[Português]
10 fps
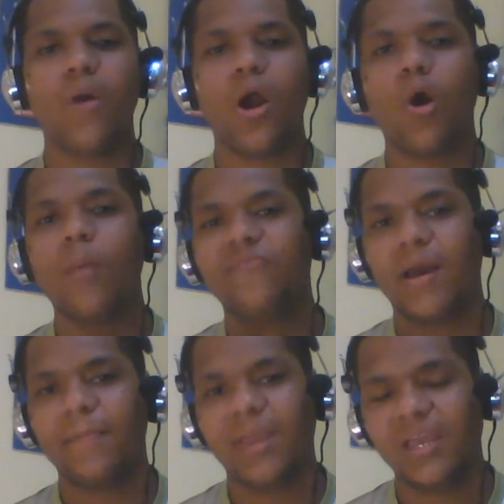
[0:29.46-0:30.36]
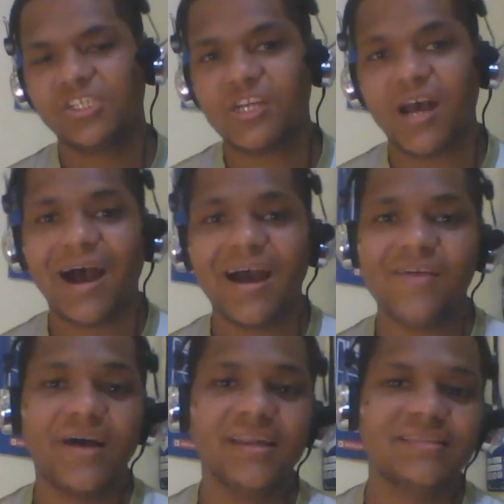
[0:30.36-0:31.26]
é, obviamente, a
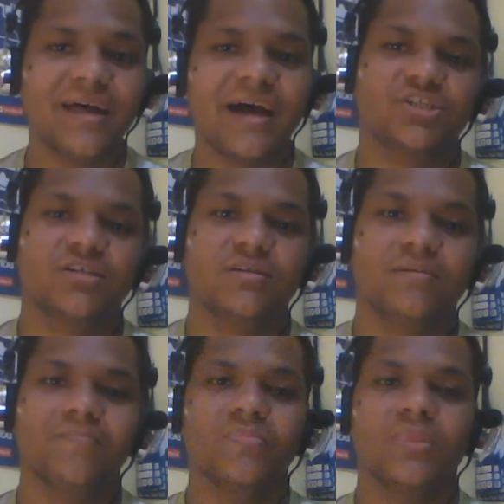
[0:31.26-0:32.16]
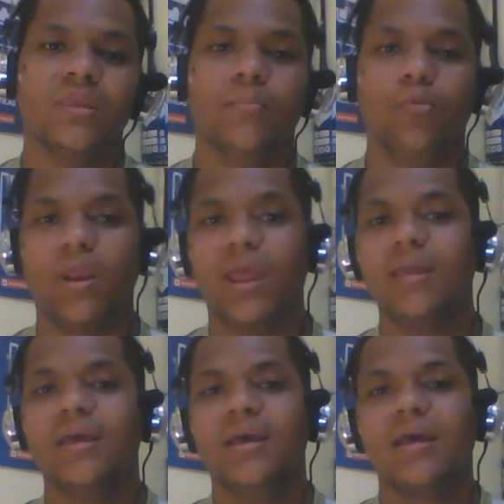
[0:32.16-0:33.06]
rivalidade.
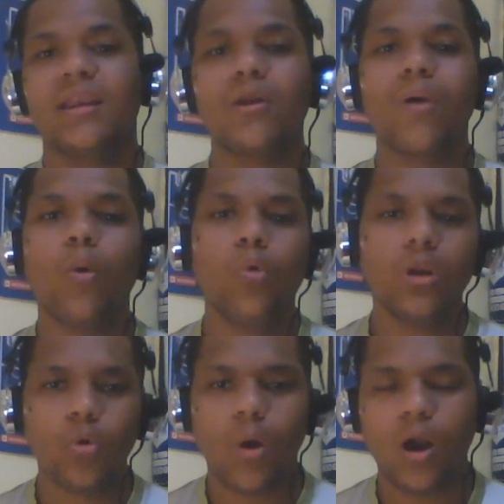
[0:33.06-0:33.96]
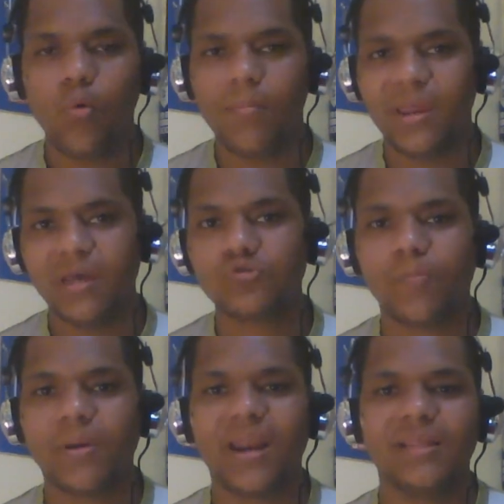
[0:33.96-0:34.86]
Porém, ele não é o único
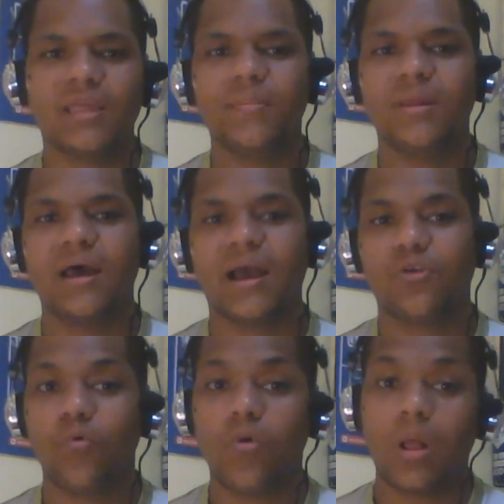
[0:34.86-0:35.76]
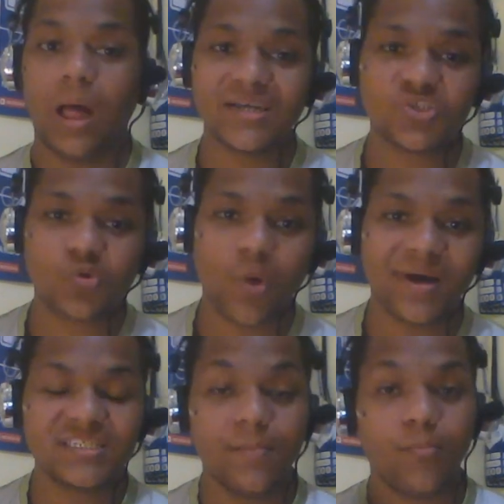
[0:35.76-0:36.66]
argumento para determinar que um clássico
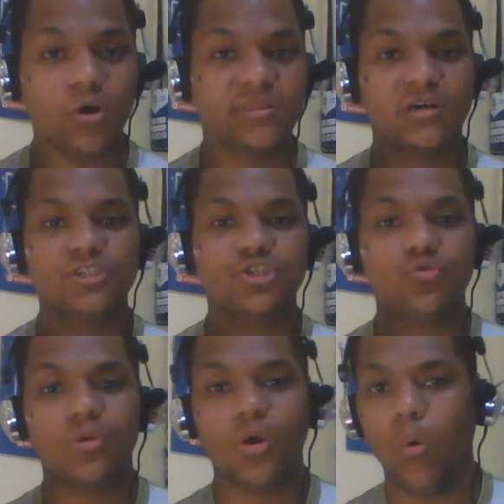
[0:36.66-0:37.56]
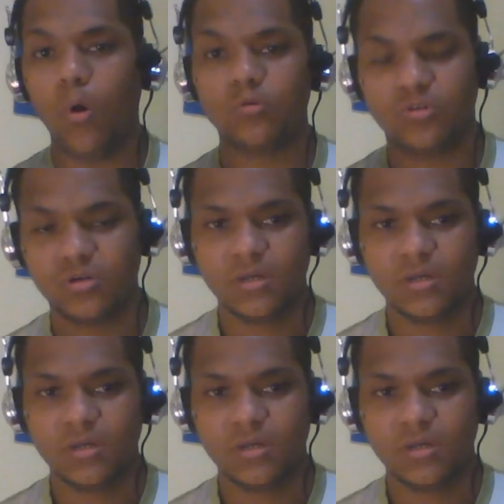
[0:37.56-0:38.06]
é mais importante do que o outro.